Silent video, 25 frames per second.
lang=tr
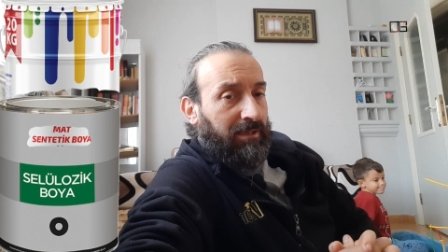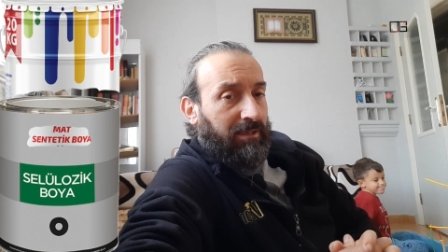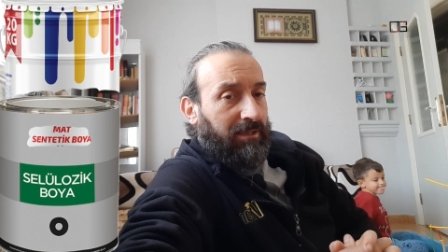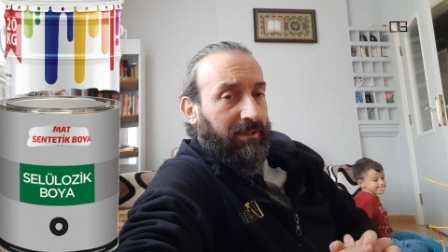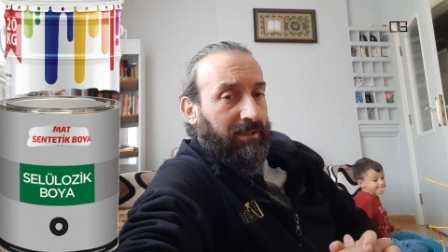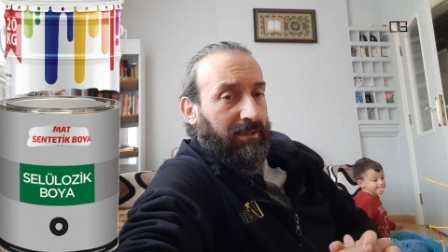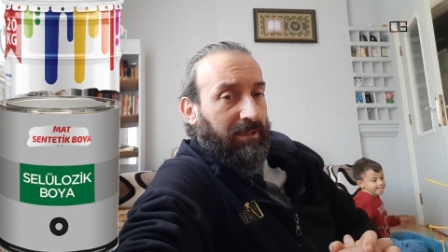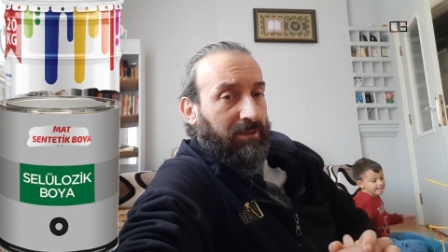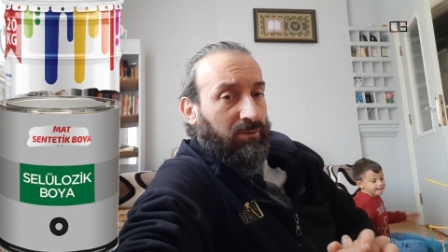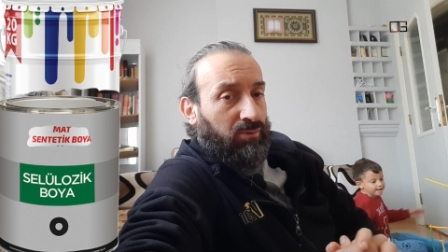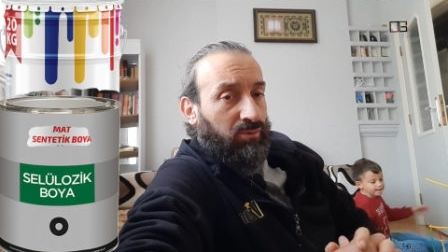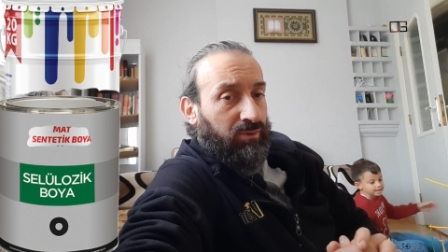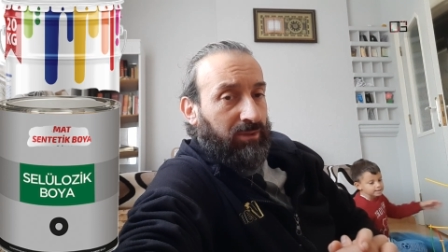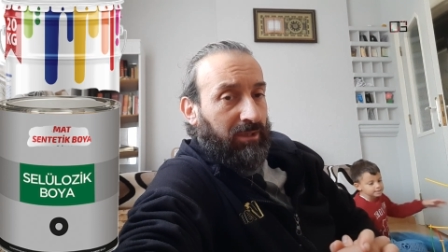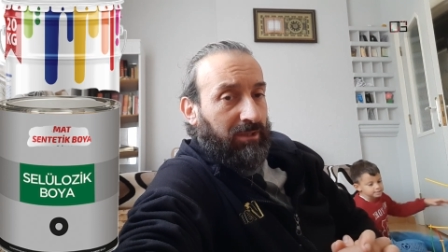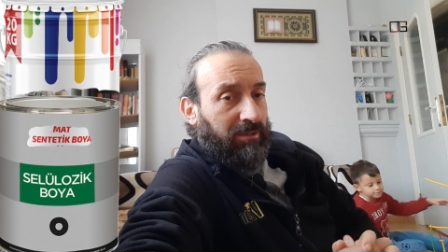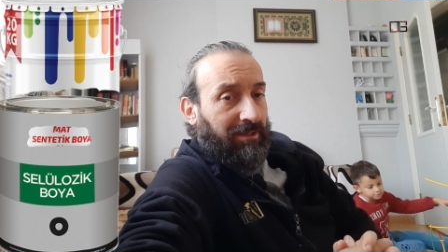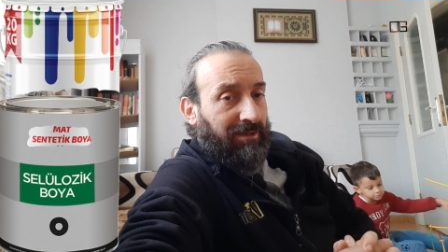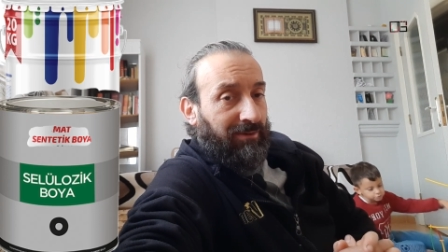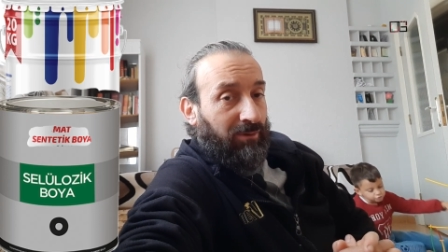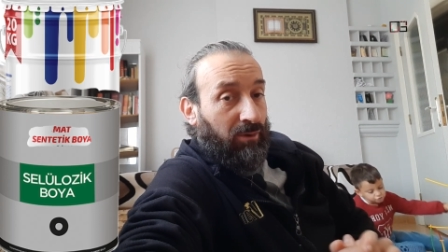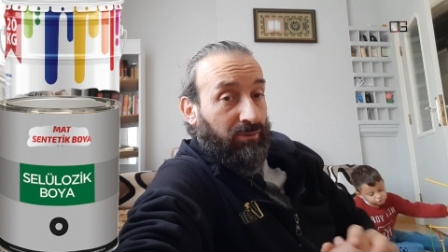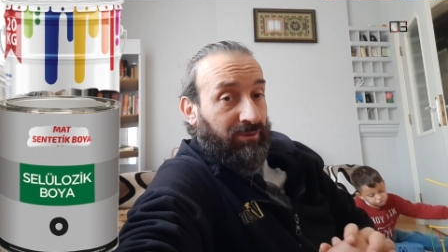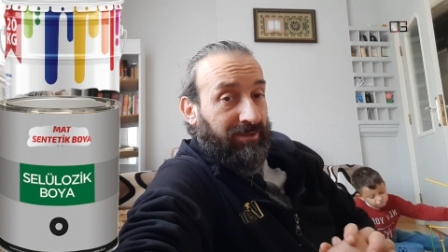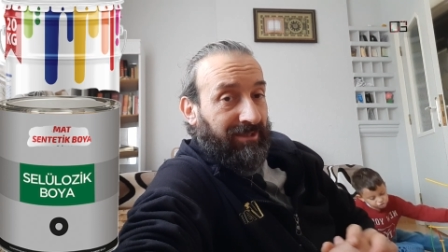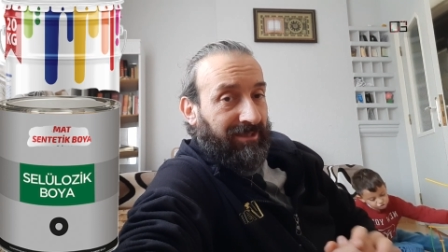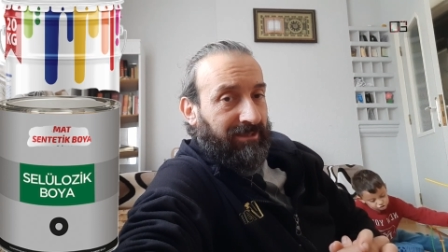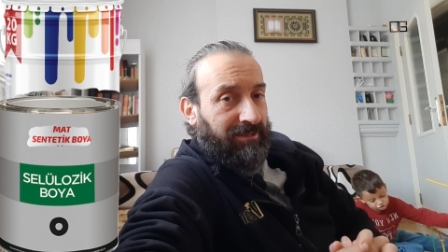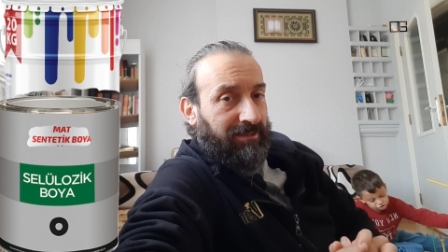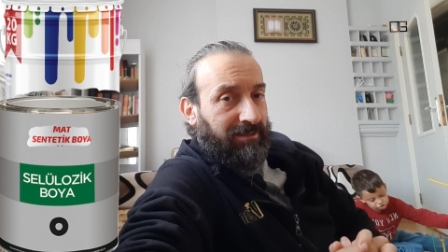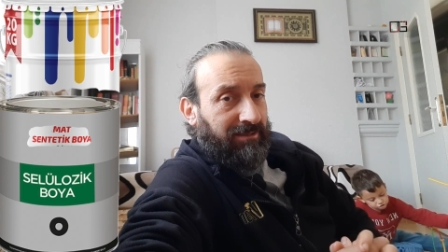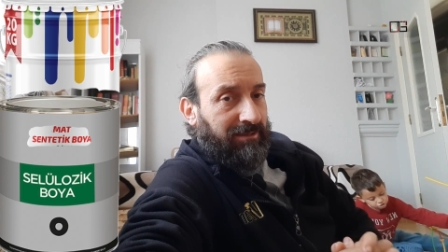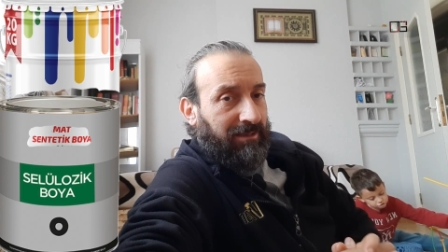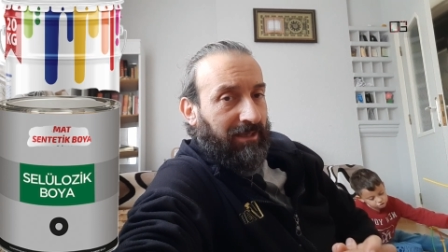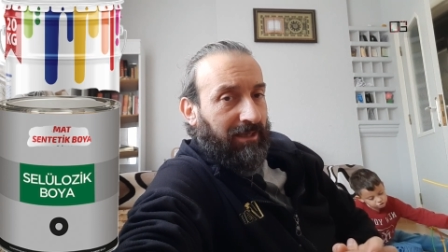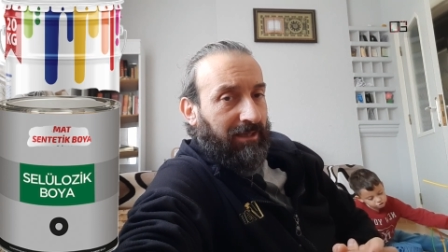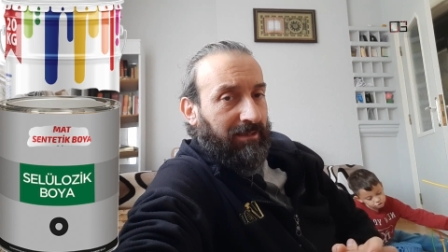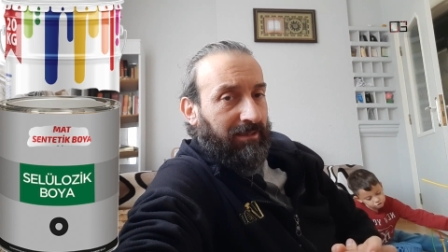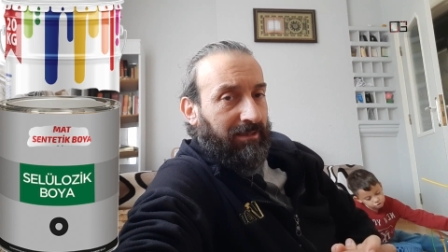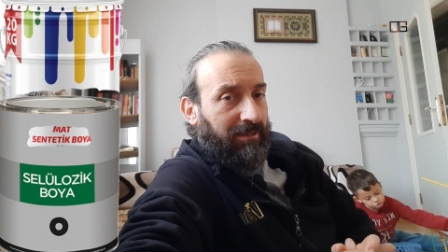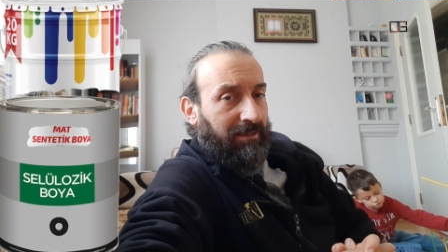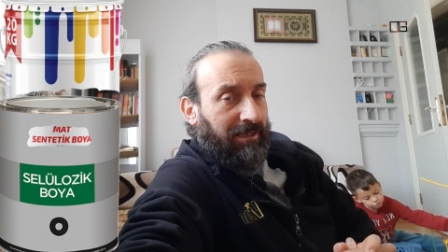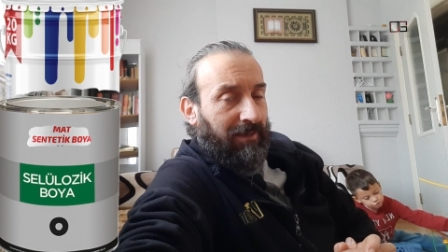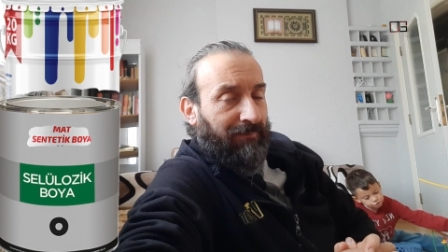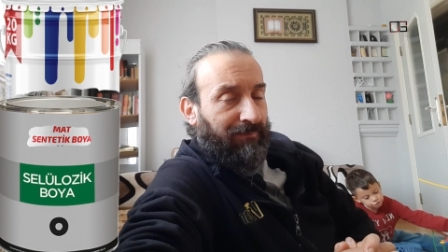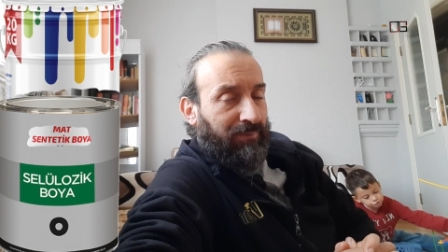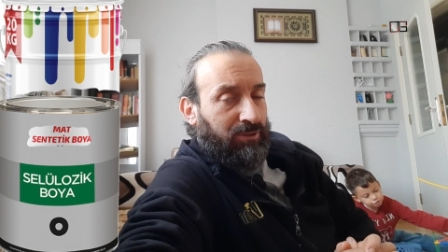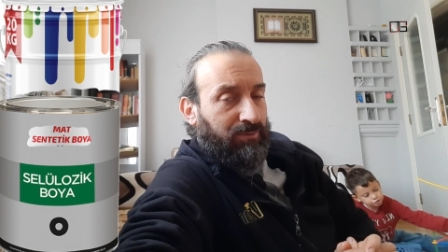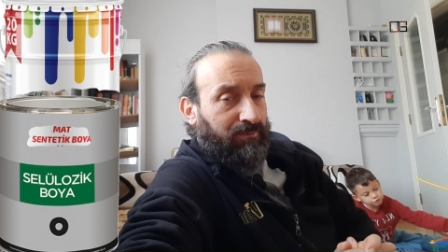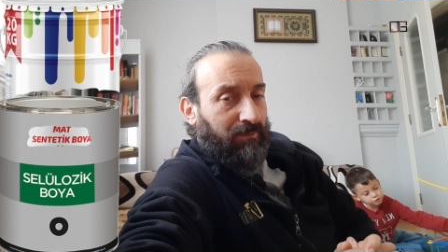e, yüzeyde öncesinde iyi
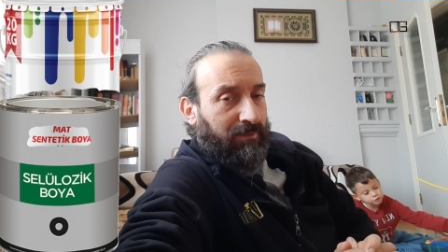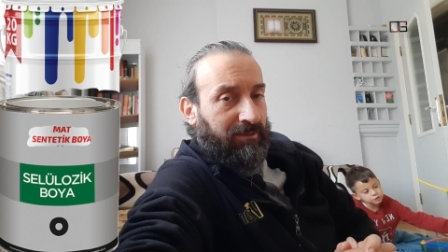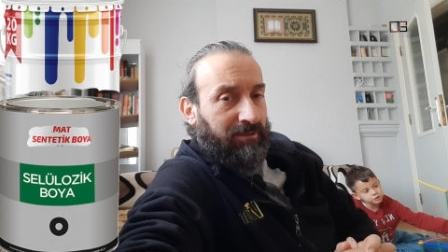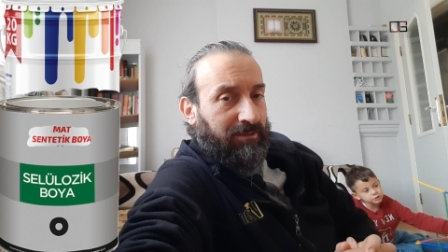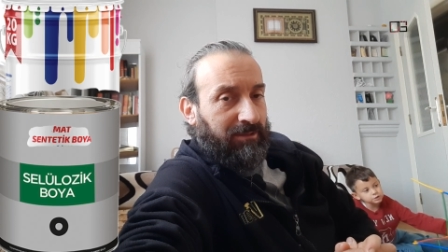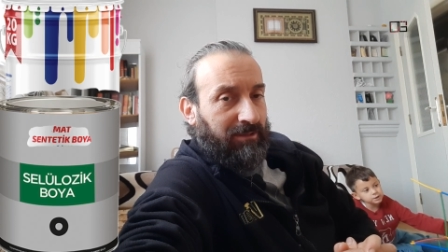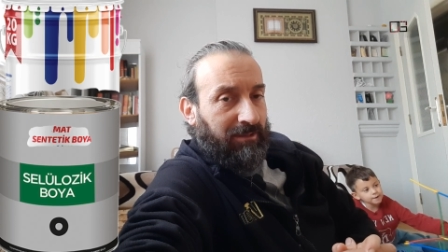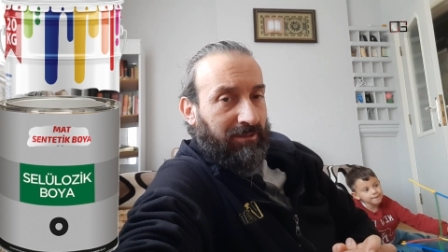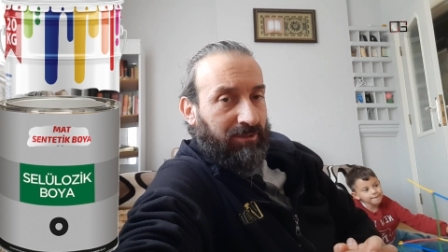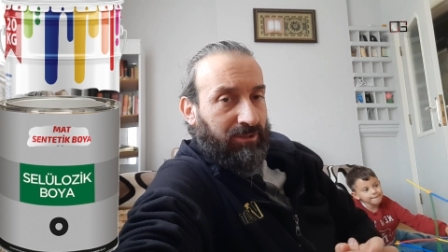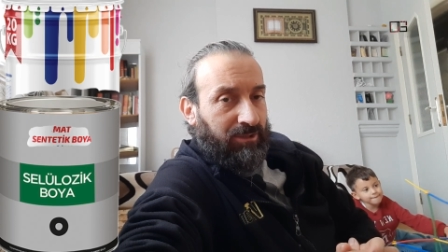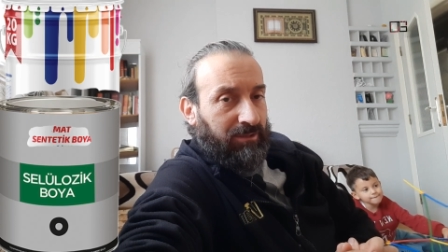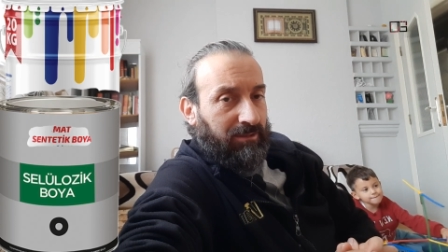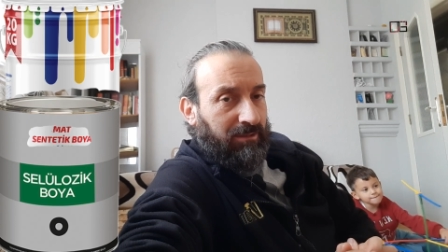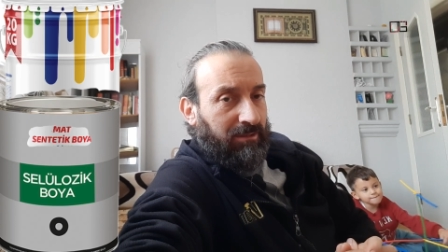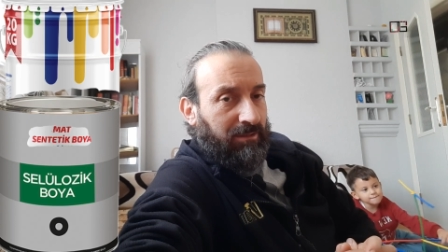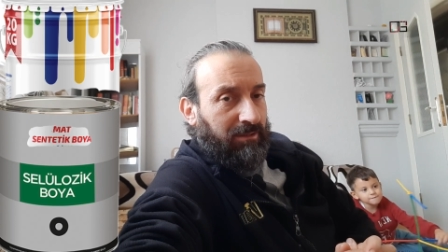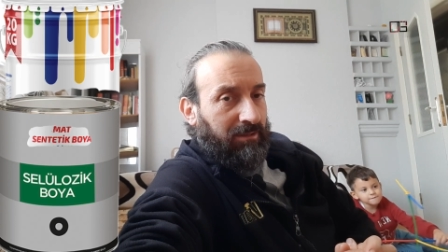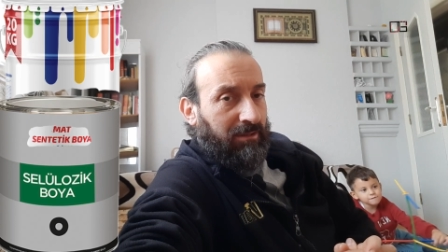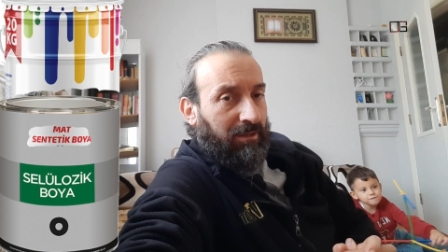yapışması için e,